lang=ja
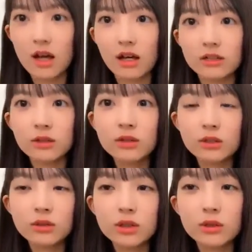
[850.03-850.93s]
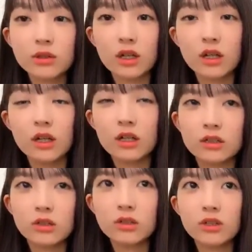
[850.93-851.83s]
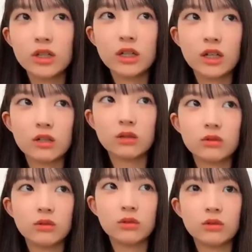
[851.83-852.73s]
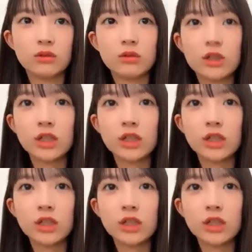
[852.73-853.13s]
あそうだそうだそうだそれとねあのー、